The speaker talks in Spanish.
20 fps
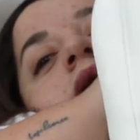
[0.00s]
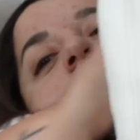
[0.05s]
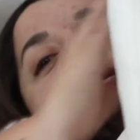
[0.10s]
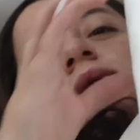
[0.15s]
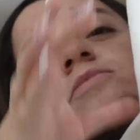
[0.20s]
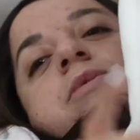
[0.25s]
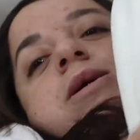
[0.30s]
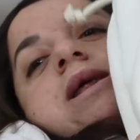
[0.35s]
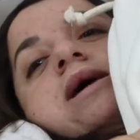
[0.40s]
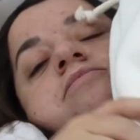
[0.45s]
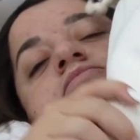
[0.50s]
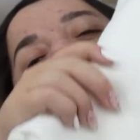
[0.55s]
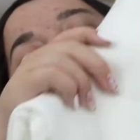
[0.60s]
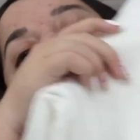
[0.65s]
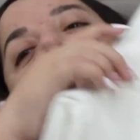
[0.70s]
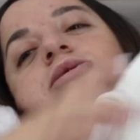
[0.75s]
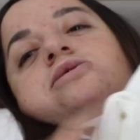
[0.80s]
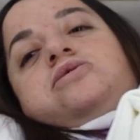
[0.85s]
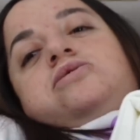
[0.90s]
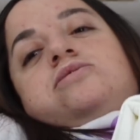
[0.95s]
Y para
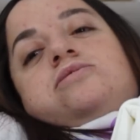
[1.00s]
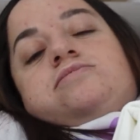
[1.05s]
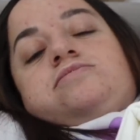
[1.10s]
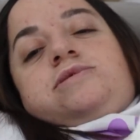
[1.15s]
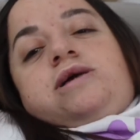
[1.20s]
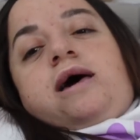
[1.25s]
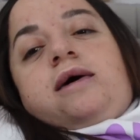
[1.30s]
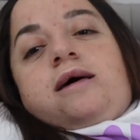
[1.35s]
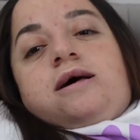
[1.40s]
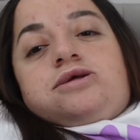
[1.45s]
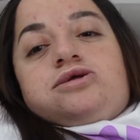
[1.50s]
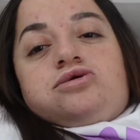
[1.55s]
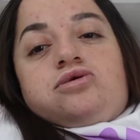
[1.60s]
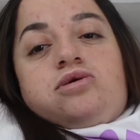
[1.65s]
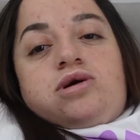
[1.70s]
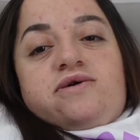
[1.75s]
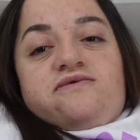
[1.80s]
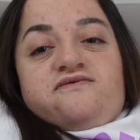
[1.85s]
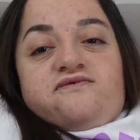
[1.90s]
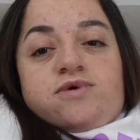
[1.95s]
invierno, nada,
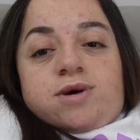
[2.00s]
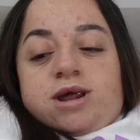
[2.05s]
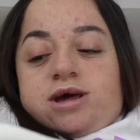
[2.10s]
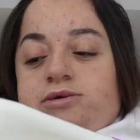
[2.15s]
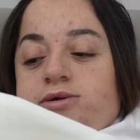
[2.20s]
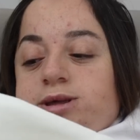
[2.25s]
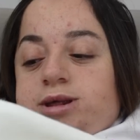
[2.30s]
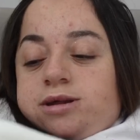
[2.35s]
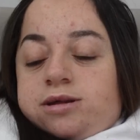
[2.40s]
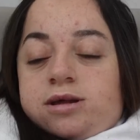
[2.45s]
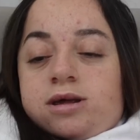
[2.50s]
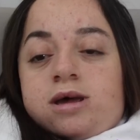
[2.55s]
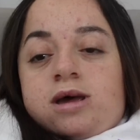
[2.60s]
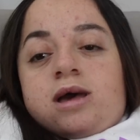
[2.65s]
jogging forever.